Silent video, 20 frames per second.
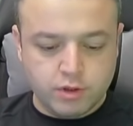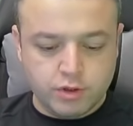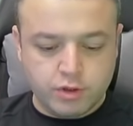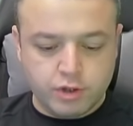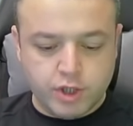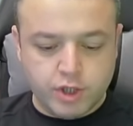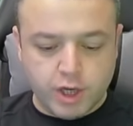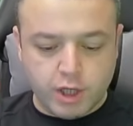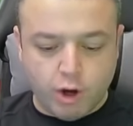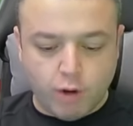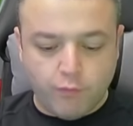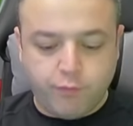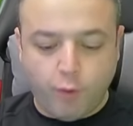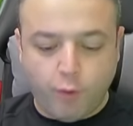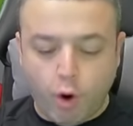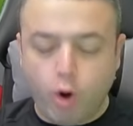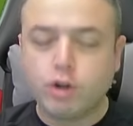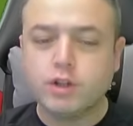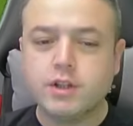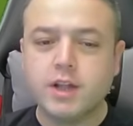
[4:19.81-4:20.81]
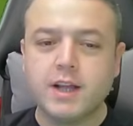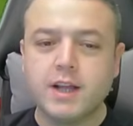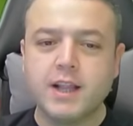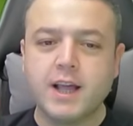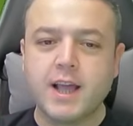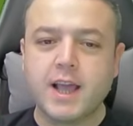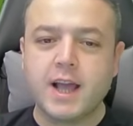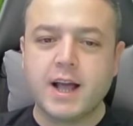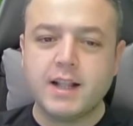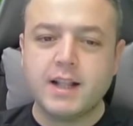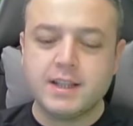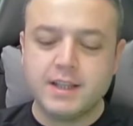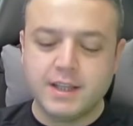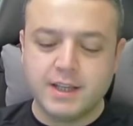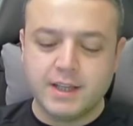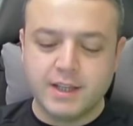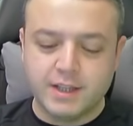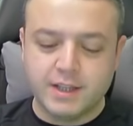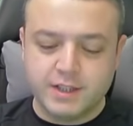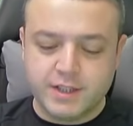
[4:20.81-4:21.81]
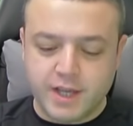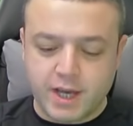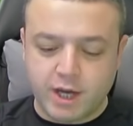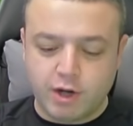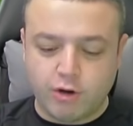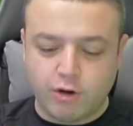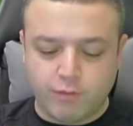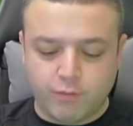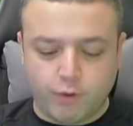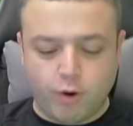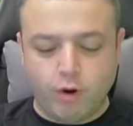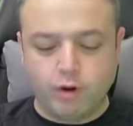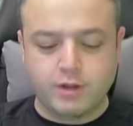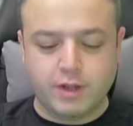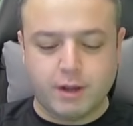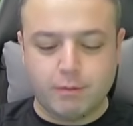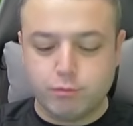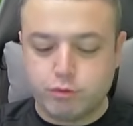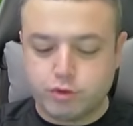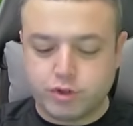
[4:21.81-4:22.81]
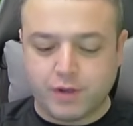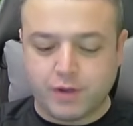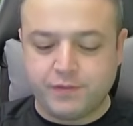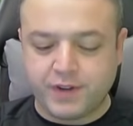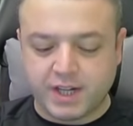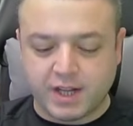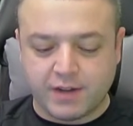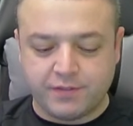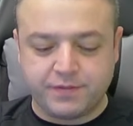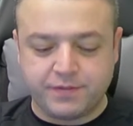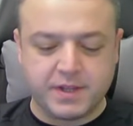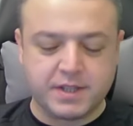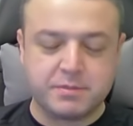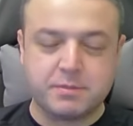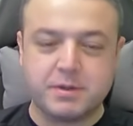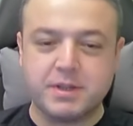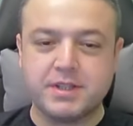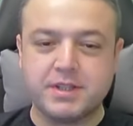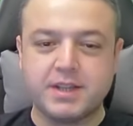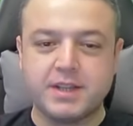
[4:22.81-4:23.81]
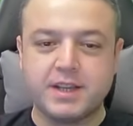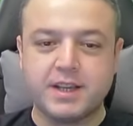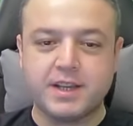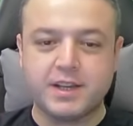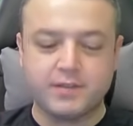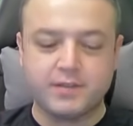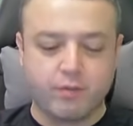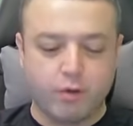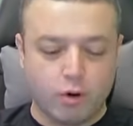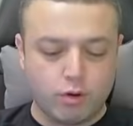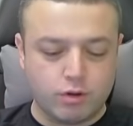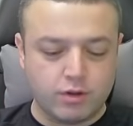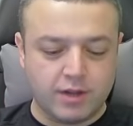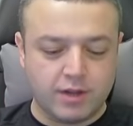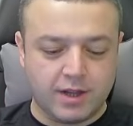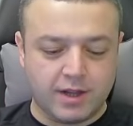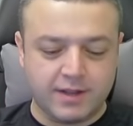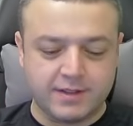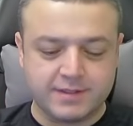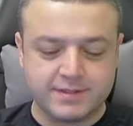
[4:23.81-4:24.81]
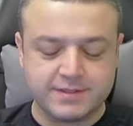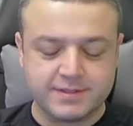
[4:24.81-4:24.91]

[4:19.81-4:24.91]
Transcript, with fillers: Diego Forlan'a geldi. Diego Forlan bu sefer affetmedi. Forlan.